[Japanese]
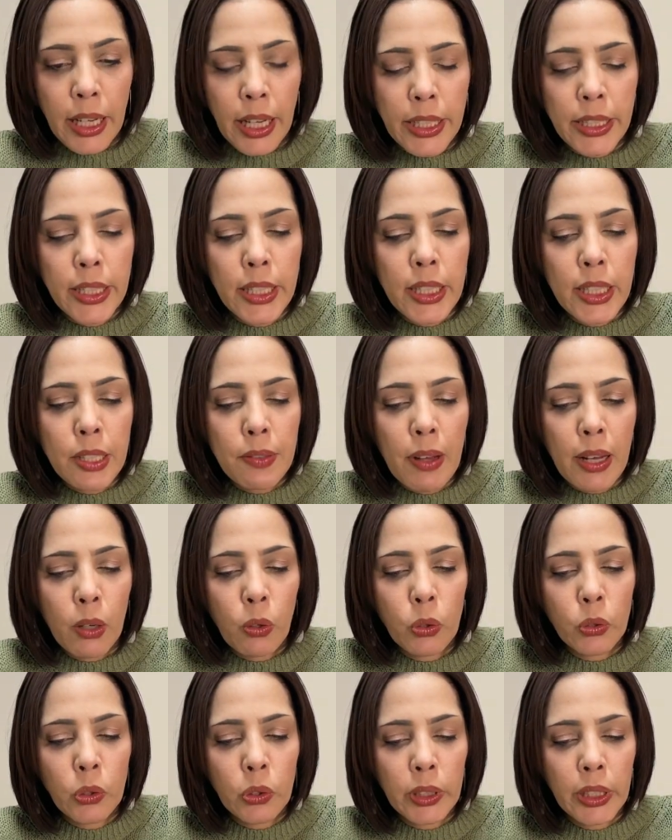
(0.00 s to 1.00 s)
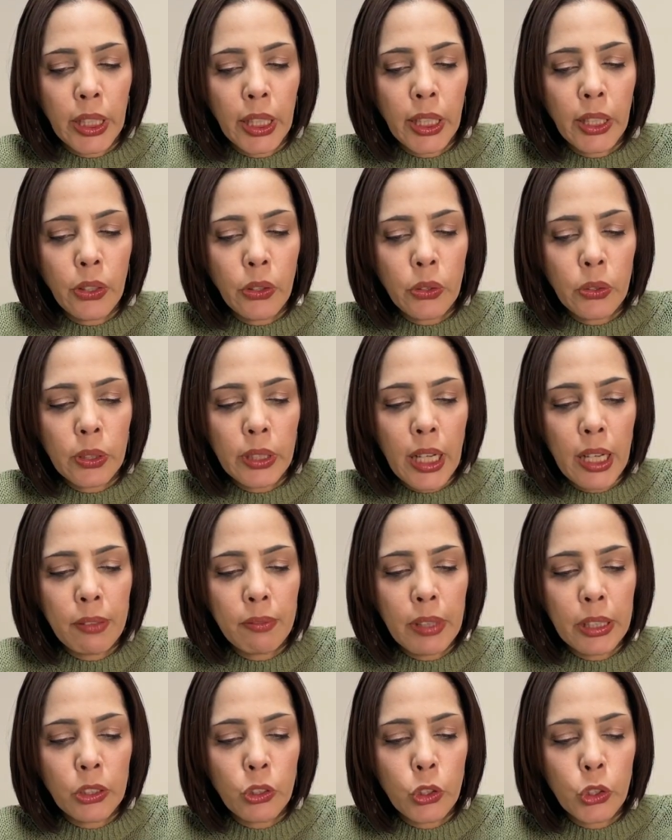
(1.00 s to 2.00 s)
実はこの金融緩
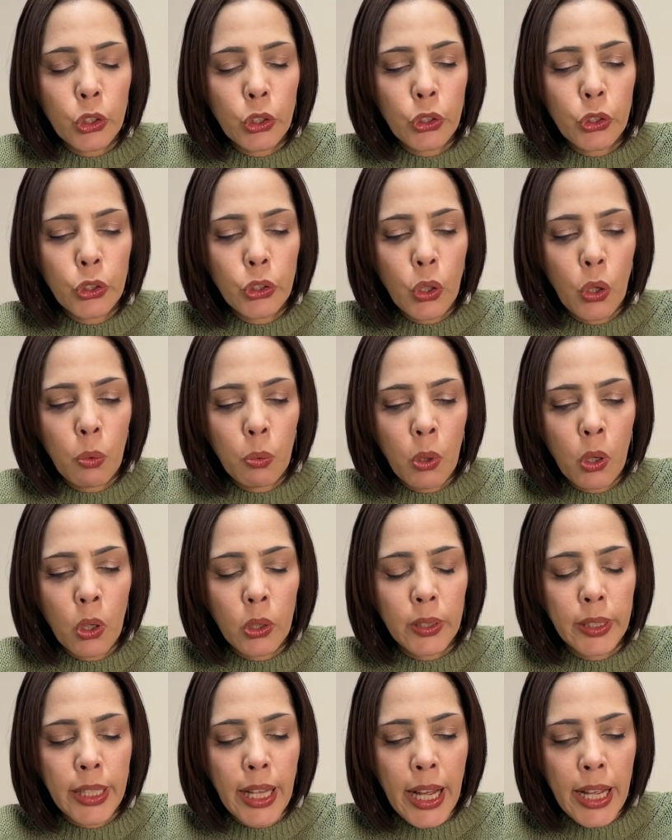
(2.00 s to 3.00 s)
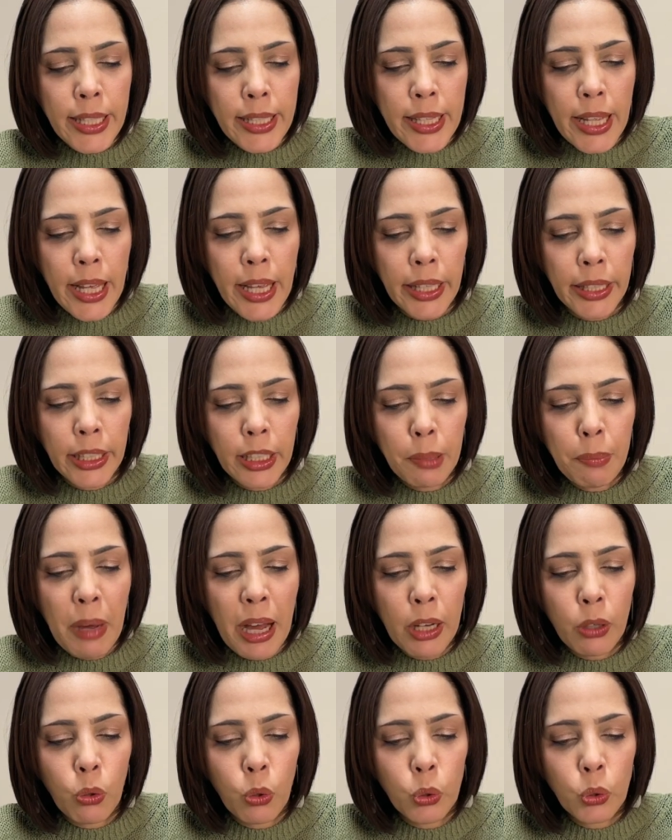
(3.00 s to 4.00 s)
和の縮小をなぜ
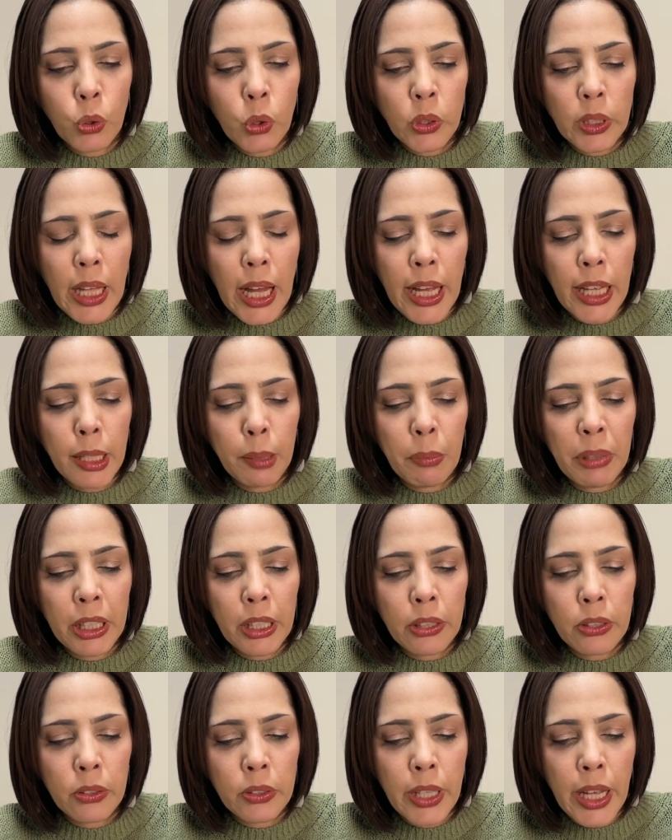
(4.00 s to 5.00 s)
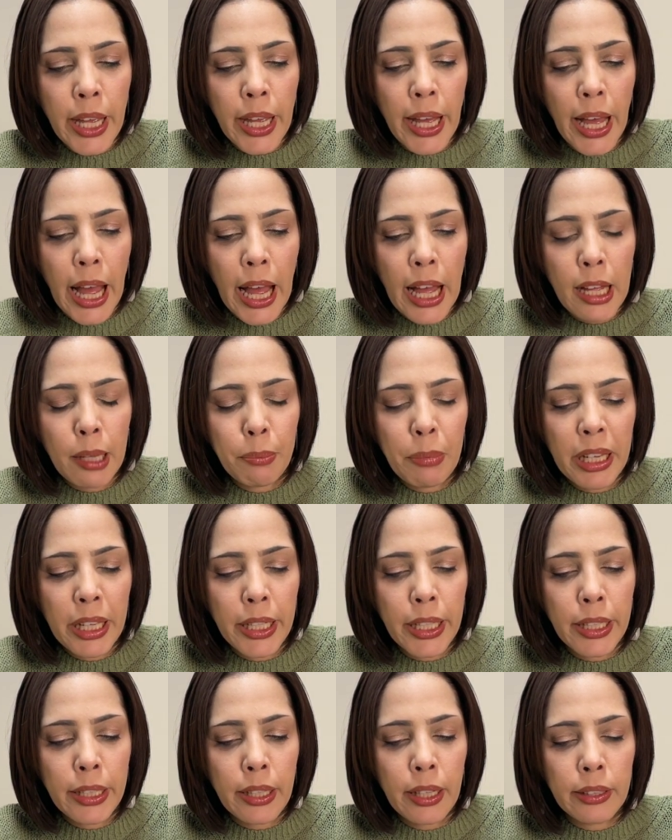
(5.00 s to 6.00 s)
今このタイミングで
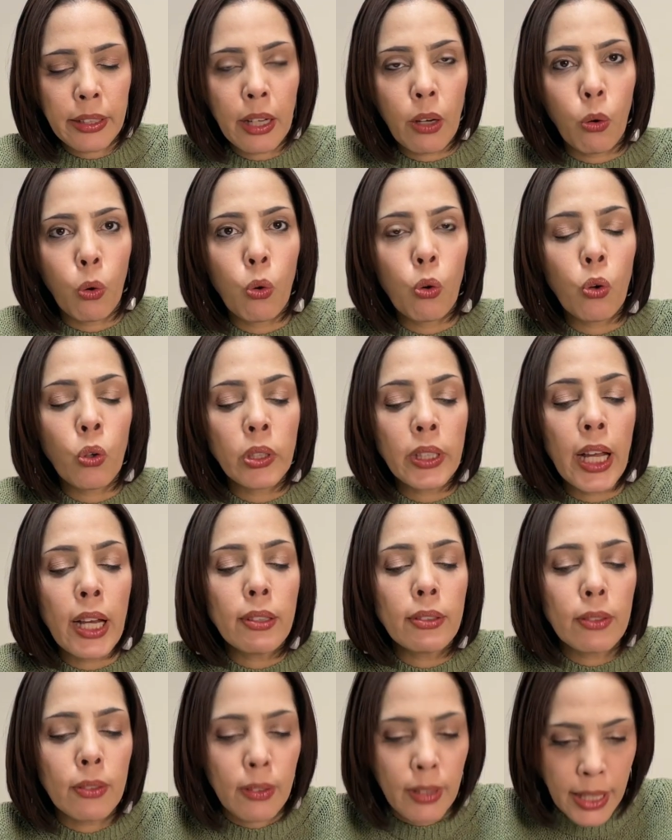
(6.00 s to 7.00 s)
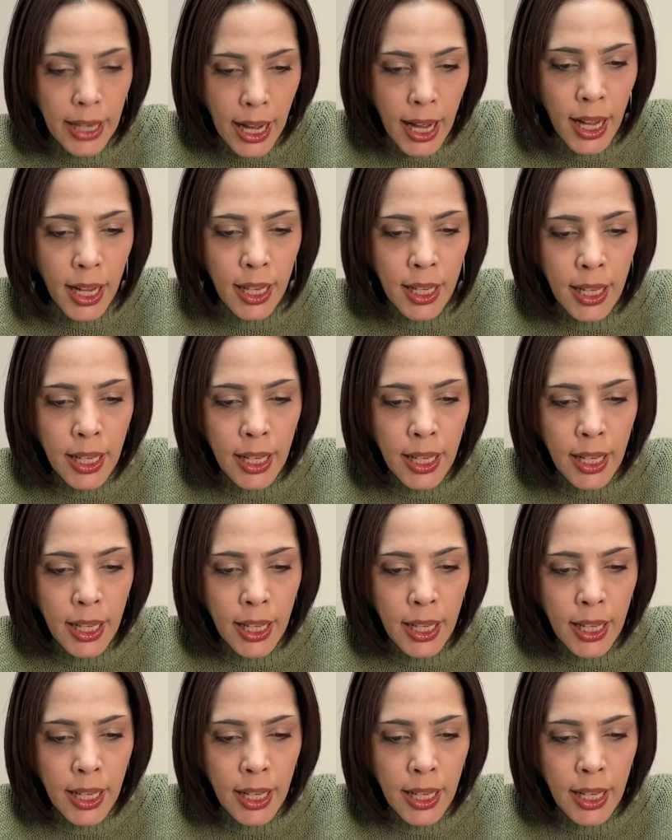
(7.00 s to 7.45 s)
アメリカが行うのか。